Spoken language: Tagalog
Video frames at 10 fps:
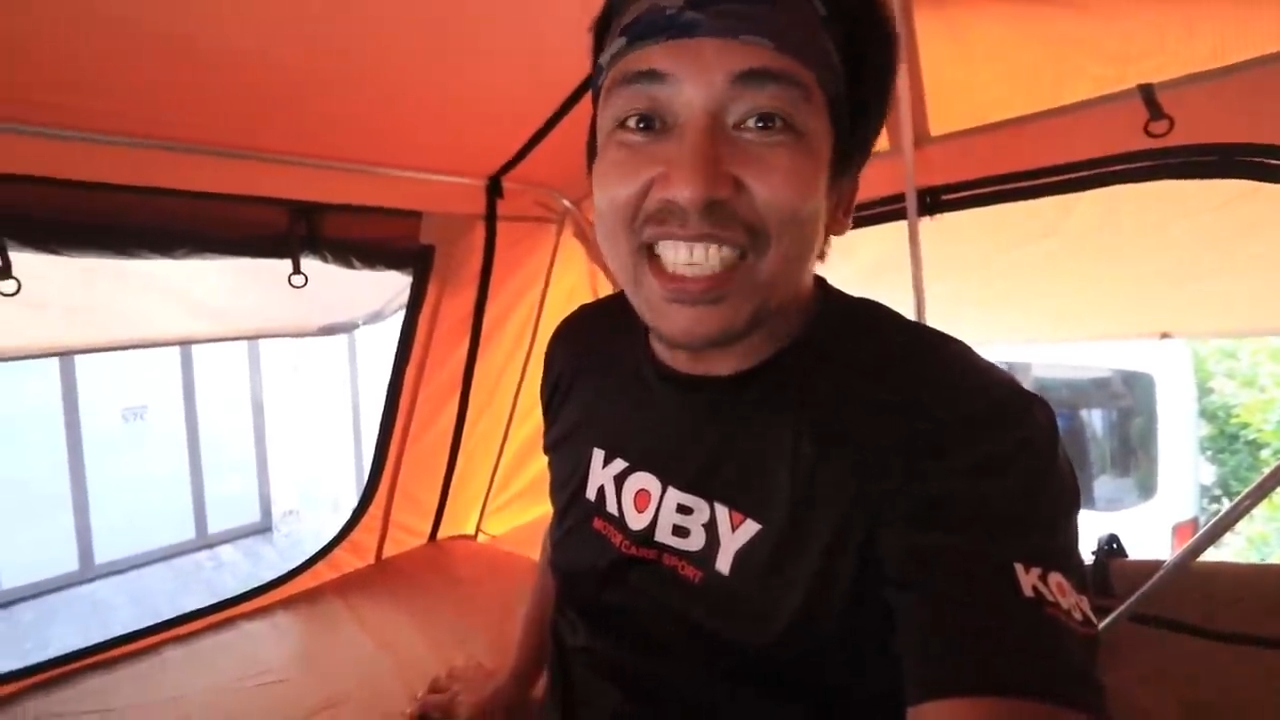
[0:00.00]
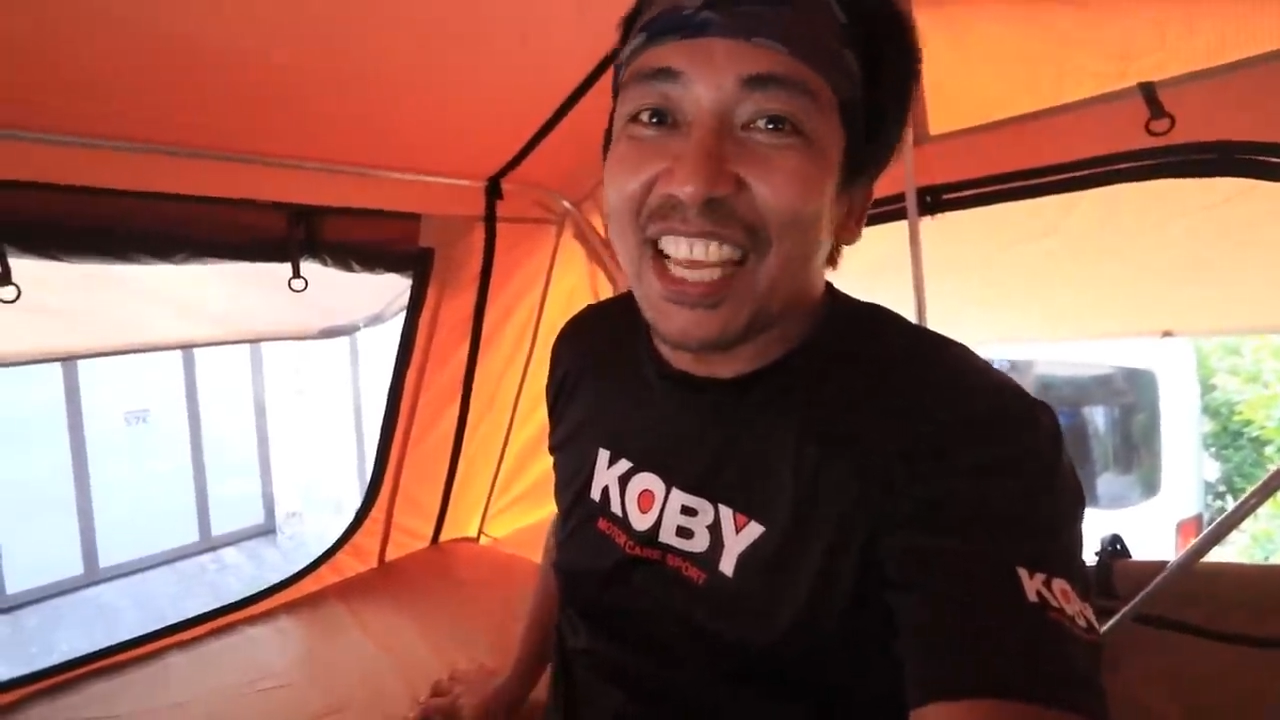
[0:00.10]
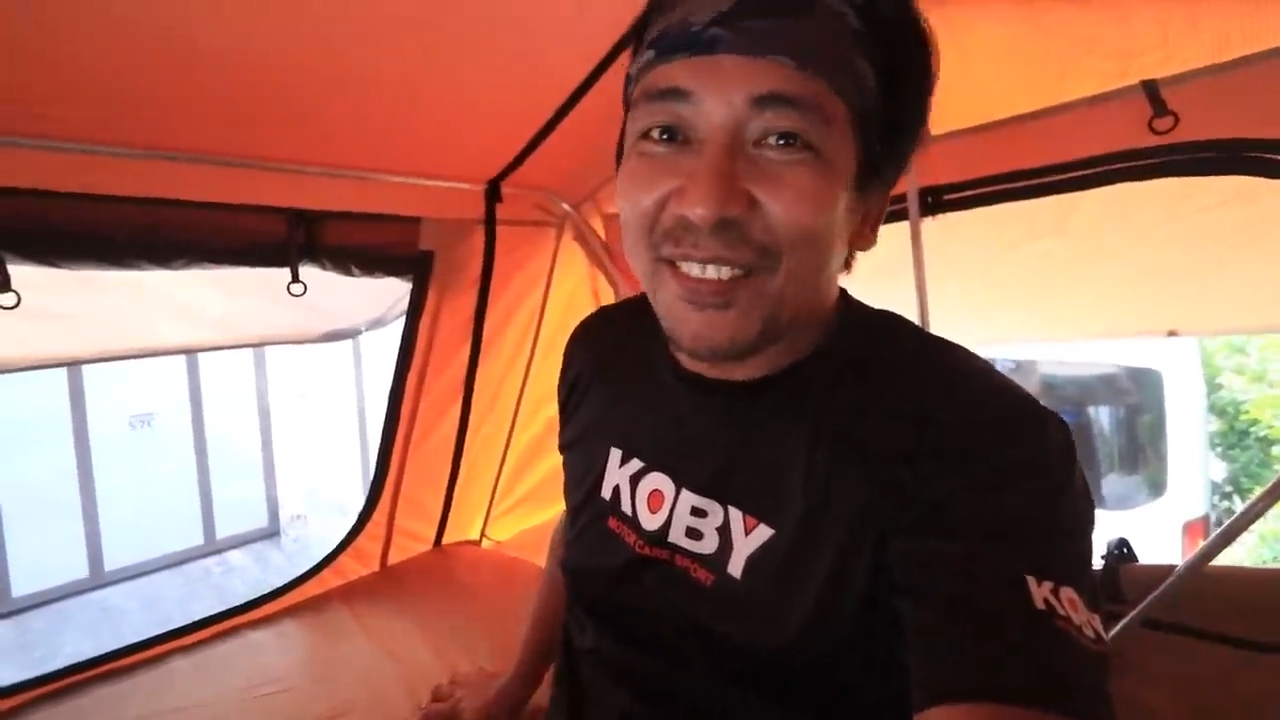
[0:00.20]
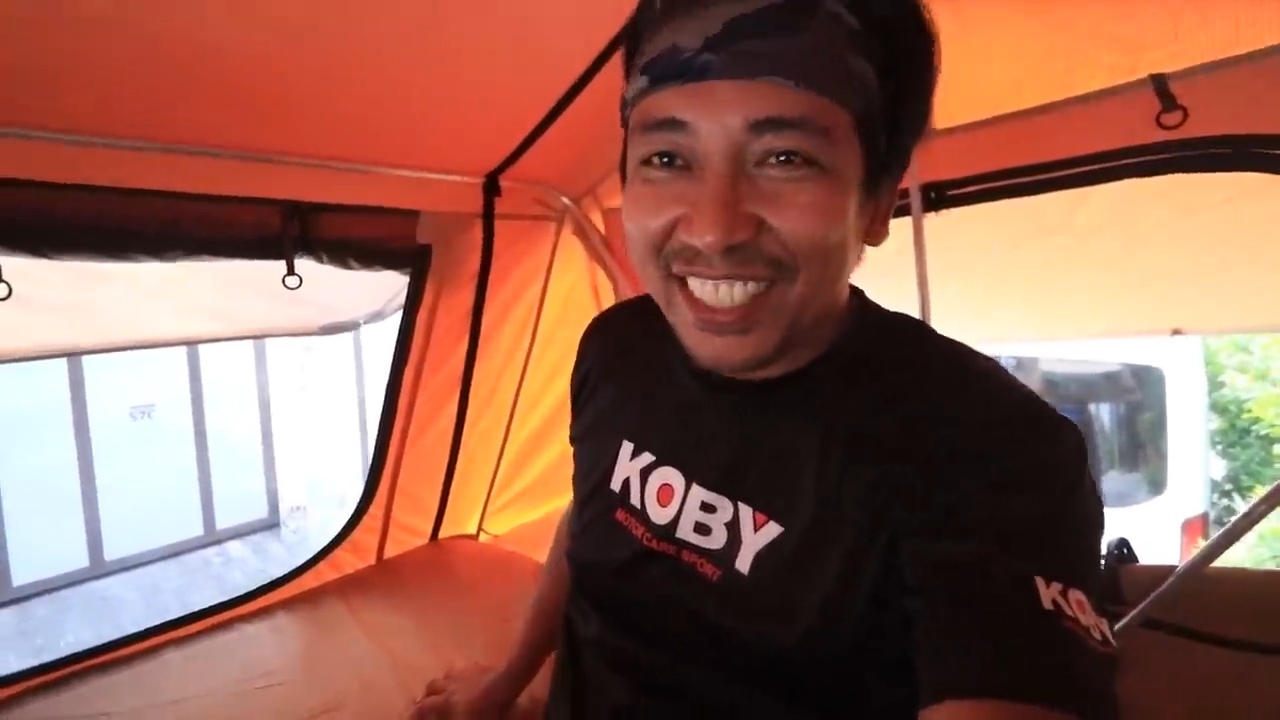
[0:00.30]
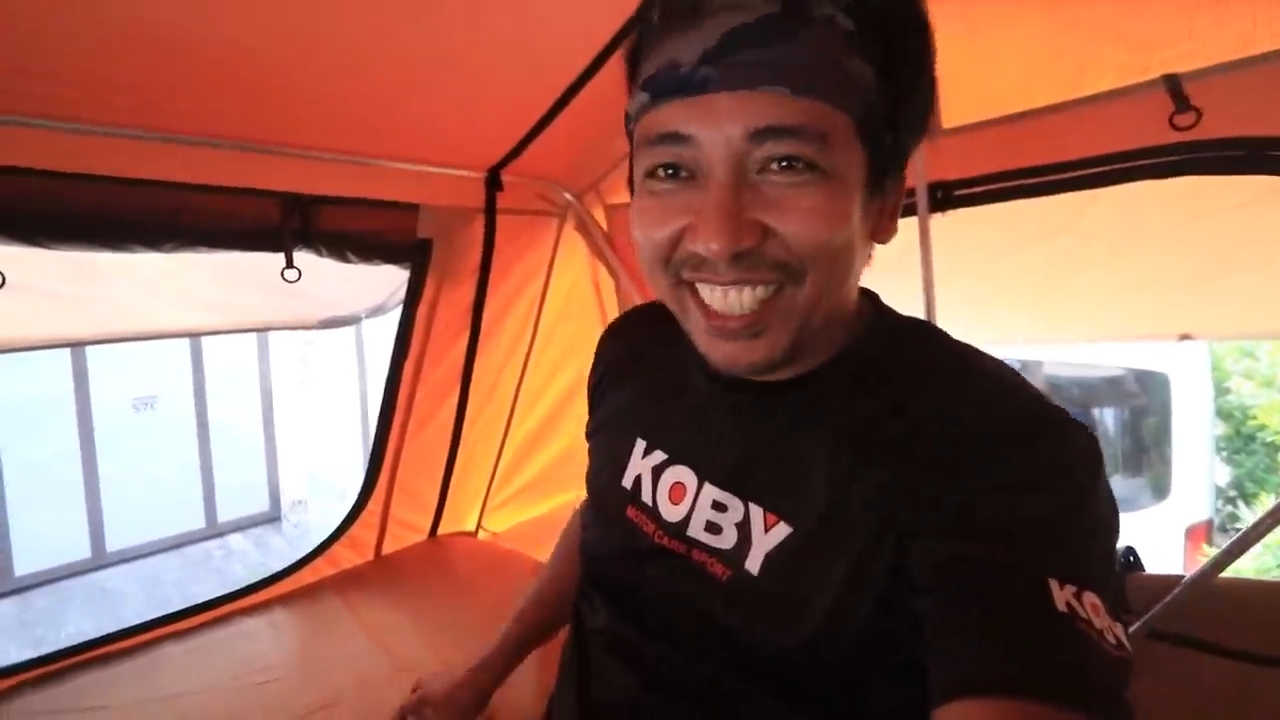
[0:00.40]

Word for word: salamat